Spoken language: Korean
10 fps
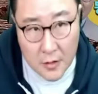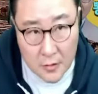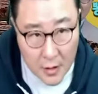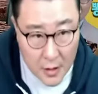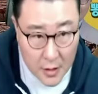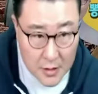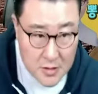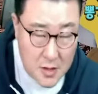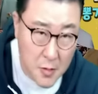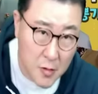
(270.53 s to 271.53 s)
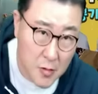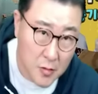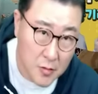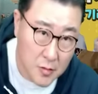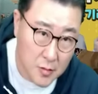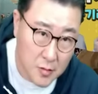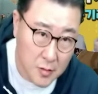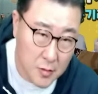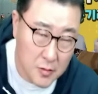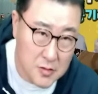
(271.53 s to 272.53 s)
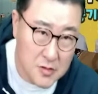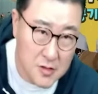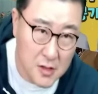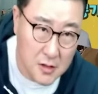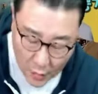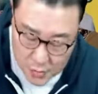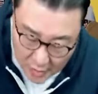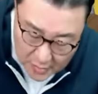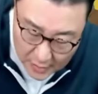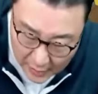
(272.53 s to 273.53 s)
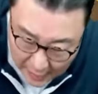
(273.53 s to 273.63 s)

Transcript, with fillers: 그런데 이재명 이거는 진짜 엄청난